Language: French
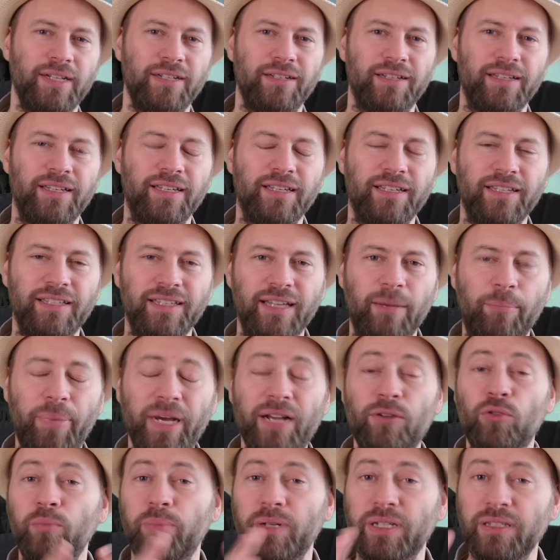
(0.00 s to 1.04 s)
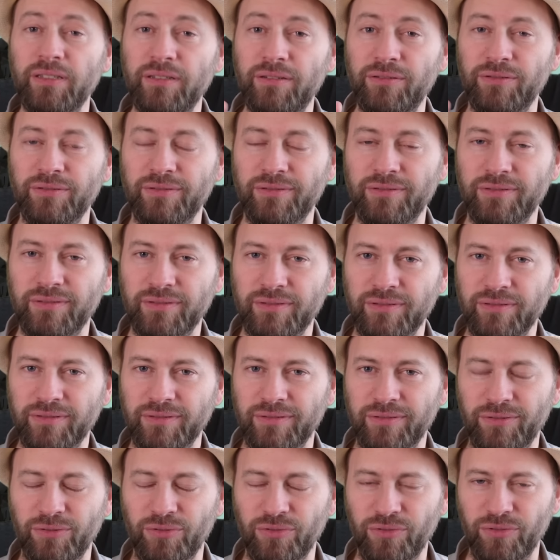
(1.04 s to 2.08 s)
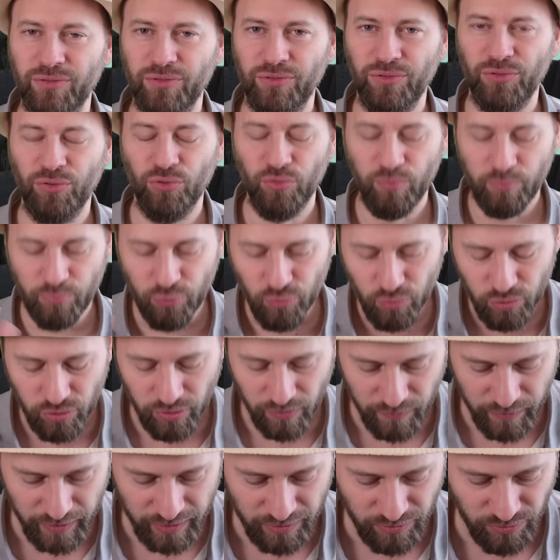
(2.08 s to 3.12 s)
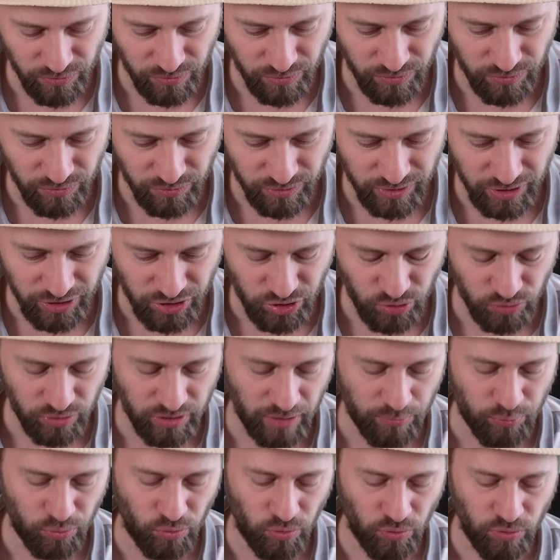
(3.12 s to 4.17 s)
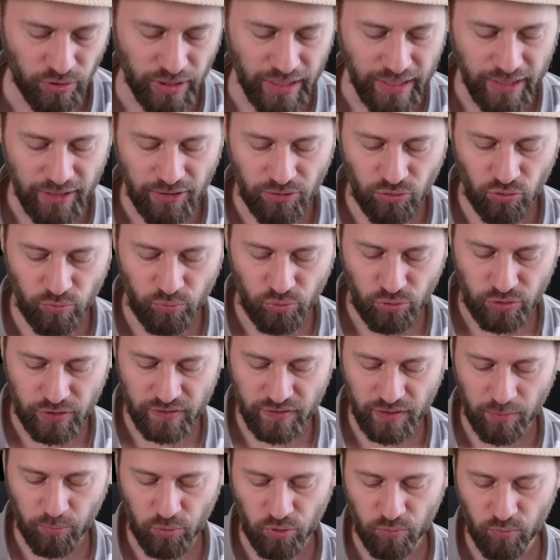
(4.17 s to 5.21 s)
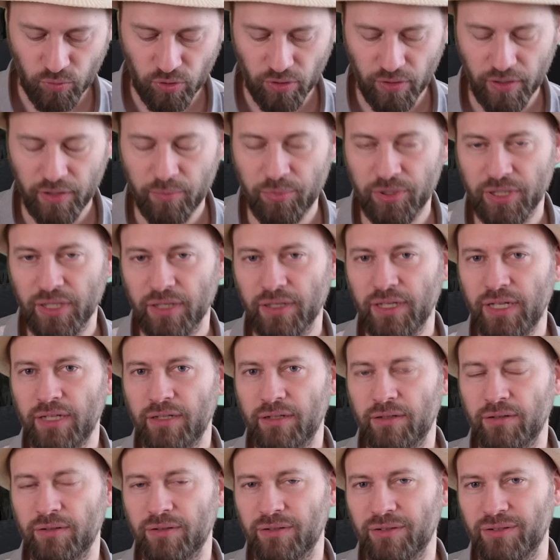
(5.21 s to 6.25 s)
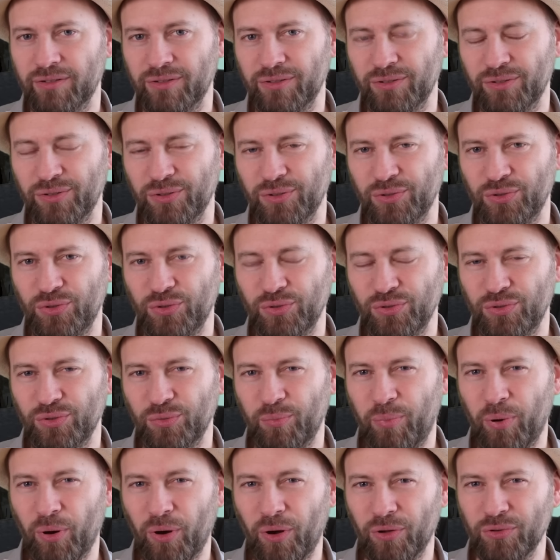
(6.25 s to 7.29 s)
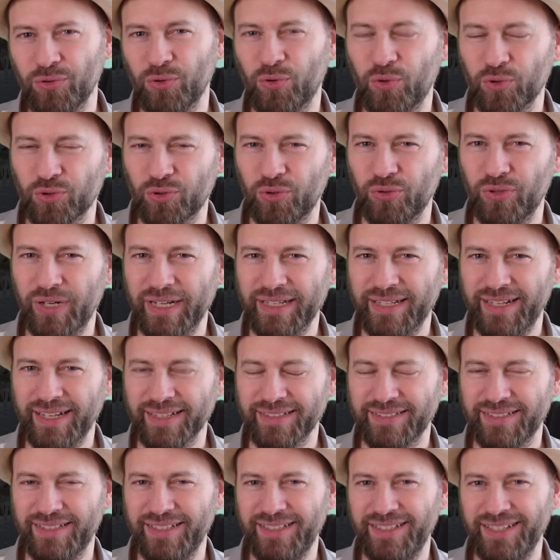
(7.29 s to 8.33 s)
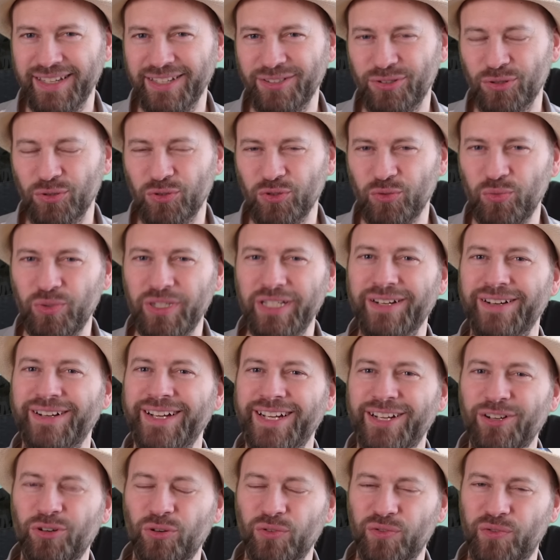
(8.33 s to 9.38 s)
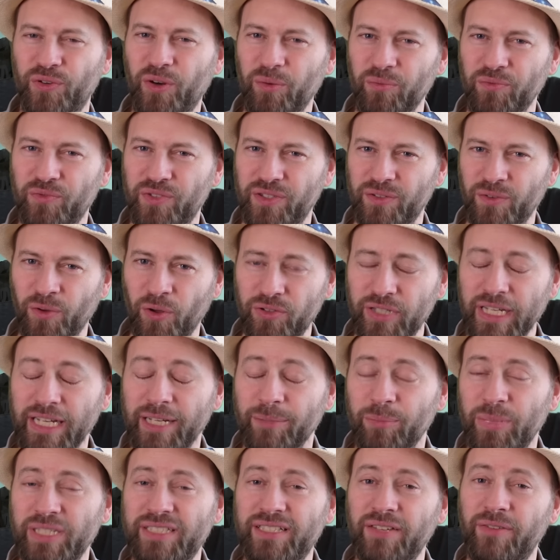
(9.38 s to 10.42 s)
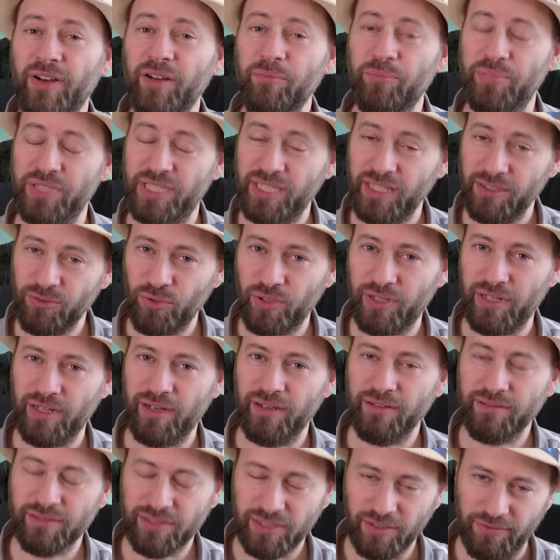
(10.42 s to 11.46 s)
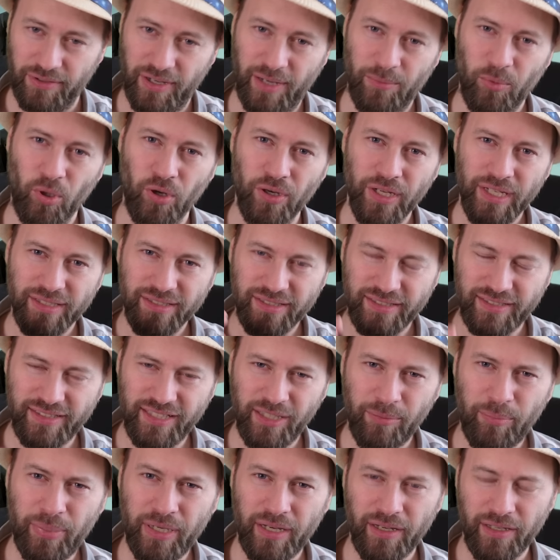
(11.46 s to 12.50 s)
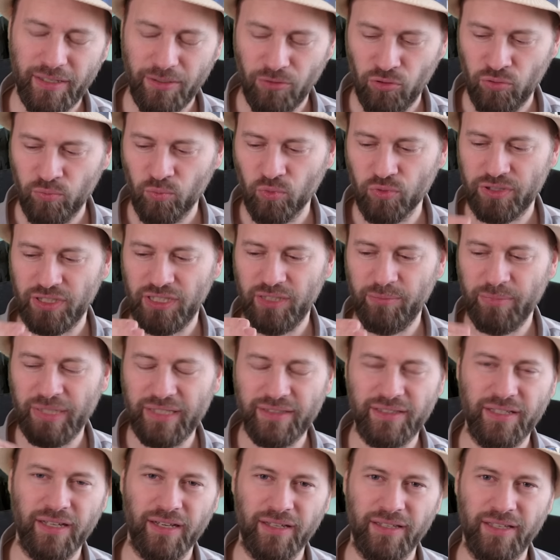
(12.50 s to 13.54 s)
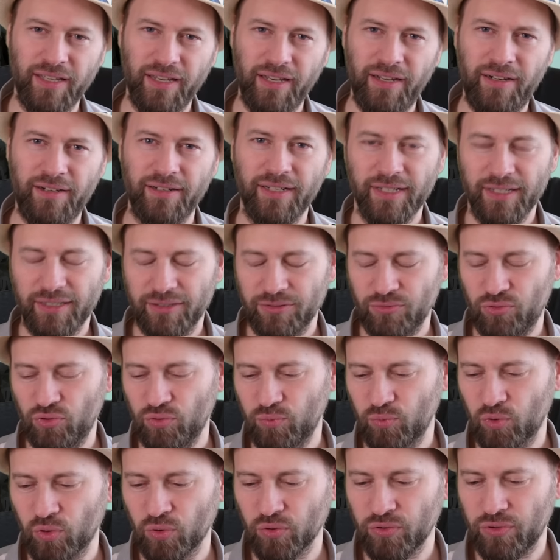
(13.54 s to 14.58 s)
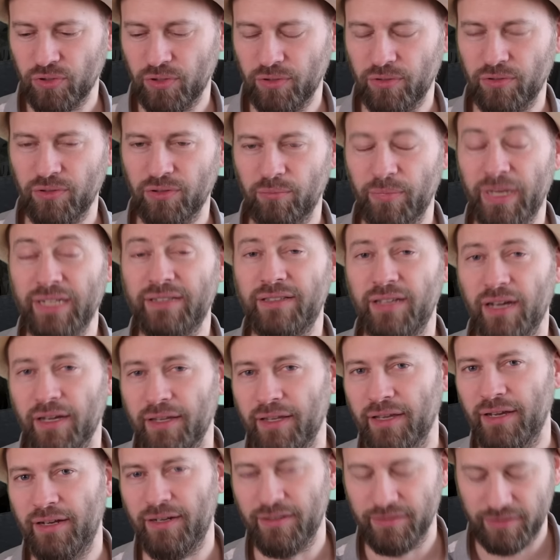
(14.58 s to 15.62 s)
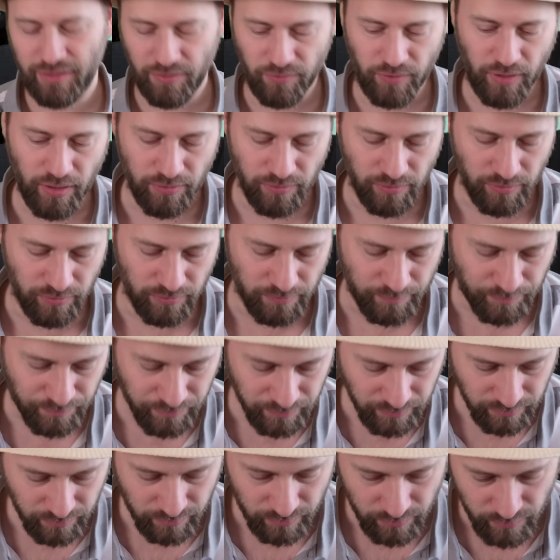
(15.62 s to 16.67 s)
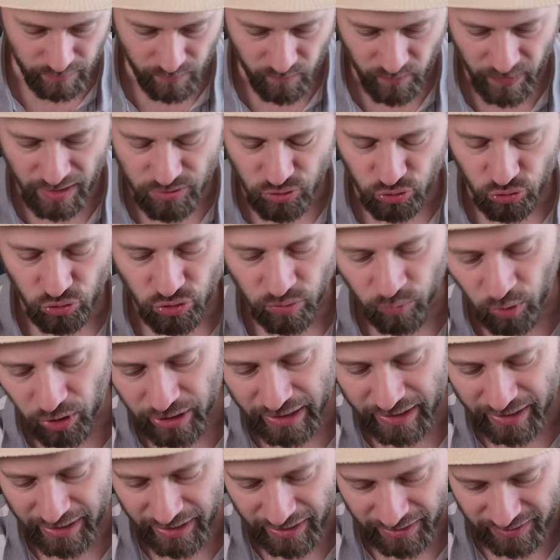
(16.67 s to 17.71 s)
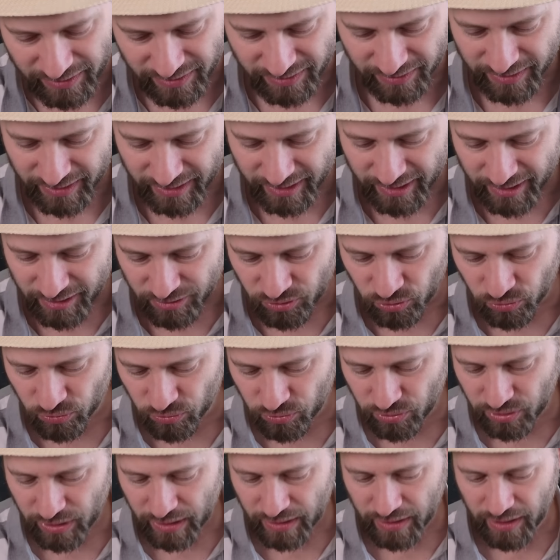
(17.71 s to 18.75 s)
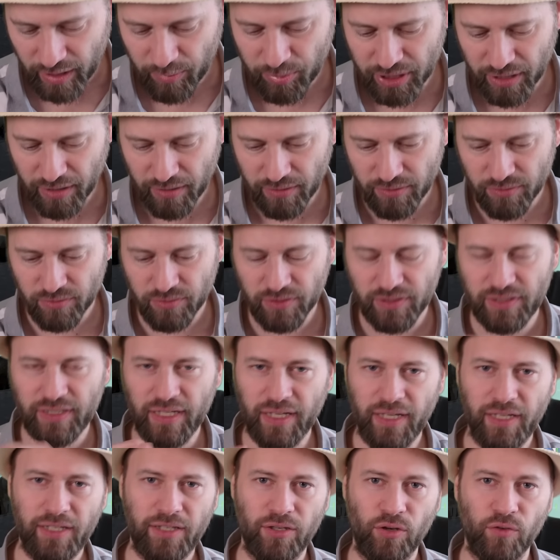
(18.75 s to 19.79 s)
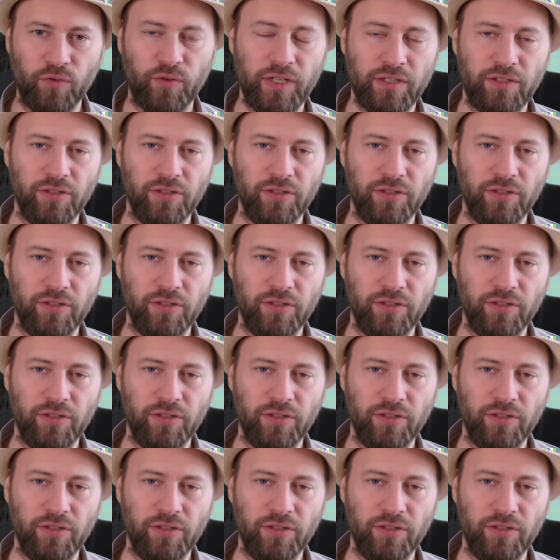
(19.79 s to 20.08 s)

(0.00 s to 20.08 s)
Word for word: et n'a pas compris le, le, but en fait de, de cette chose-là. Pour eux, le but c'est simplement, eh bien, de, prendre le contrôle de la galaxie et de nuire aux formes vivantes, mais ça va bien au-delà. C'est vraiment séparer le monde immatériel du monde euh, matériel, à savoir euh, justement la galaxie. Donc, eh bien, euh, Zarek, en fait,